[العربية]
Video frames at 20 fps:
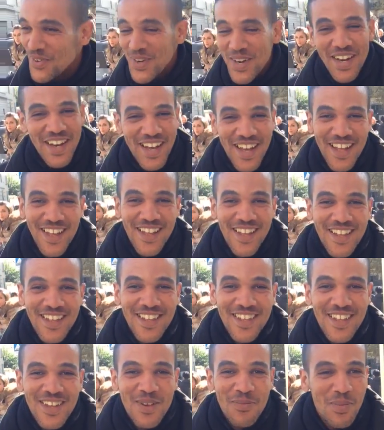والله
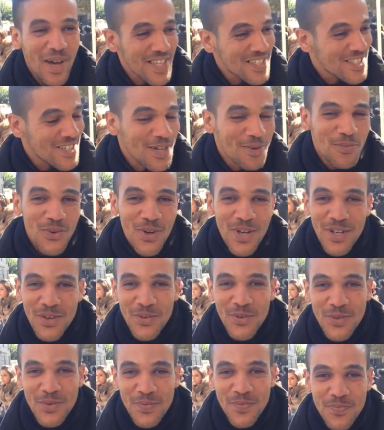ما خصهم والو
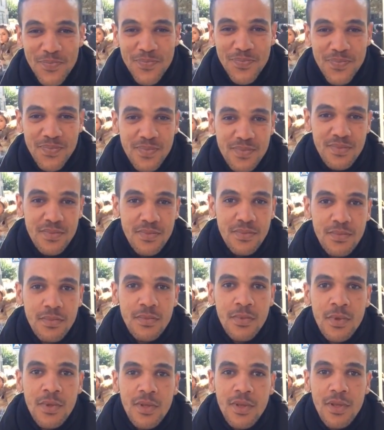بلاك وعدت على
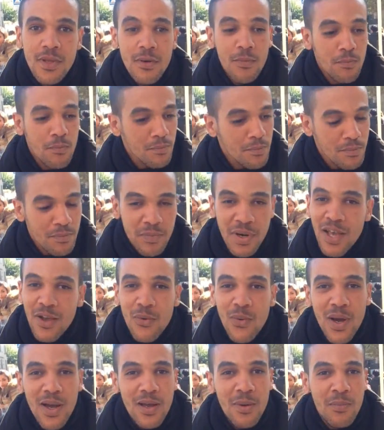داز بلاك
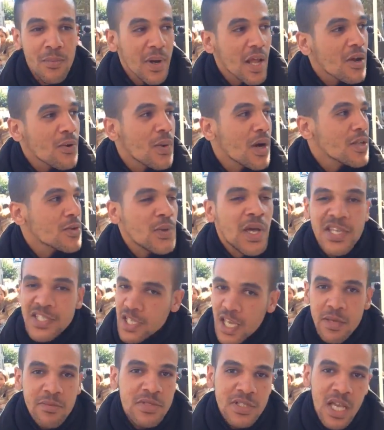بلاكوا بلاك
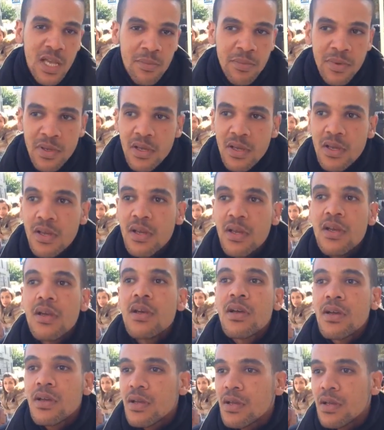عايشين خير من صحاب
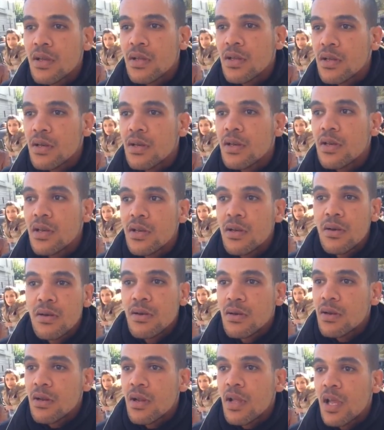آه،
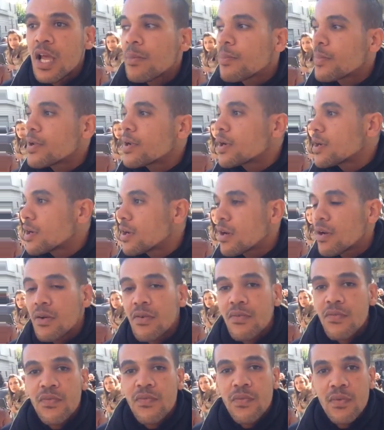خير من
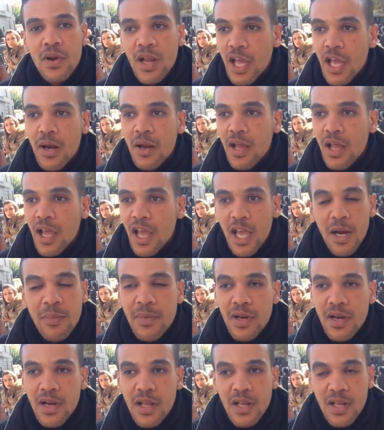خير
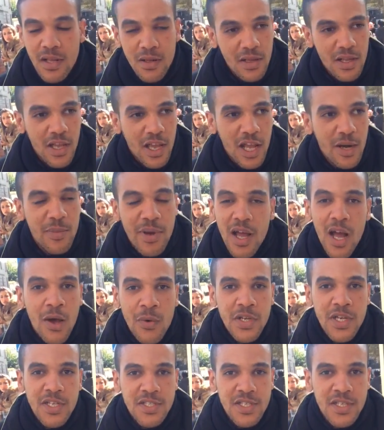من خير من
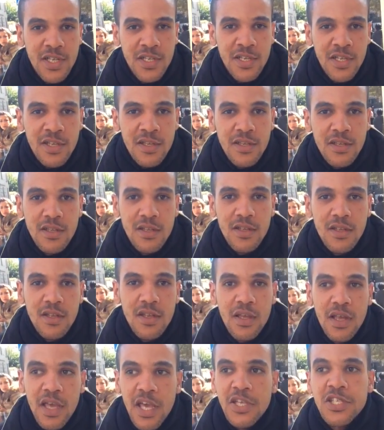قاوي ناس لهنا
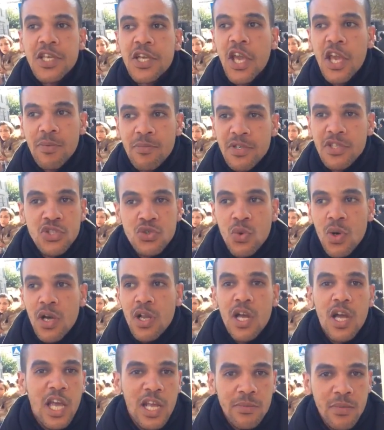عايشه خير من
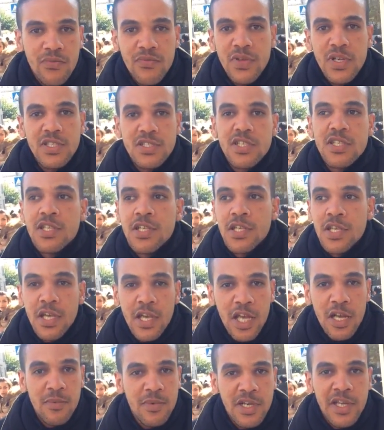السواره خير من الفلسطينيين
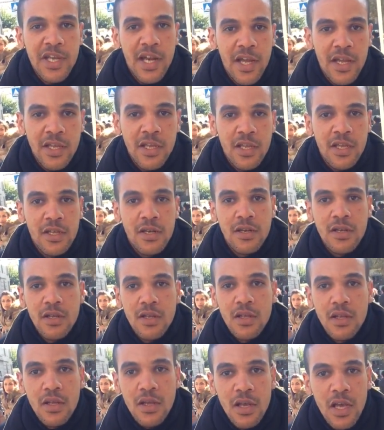خير من العراقيين
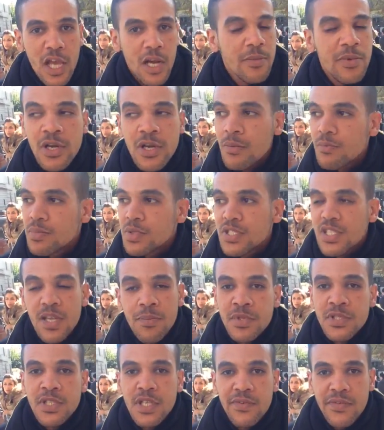خير منهم
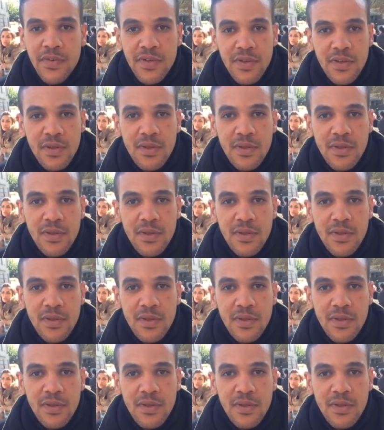بزاف بزاف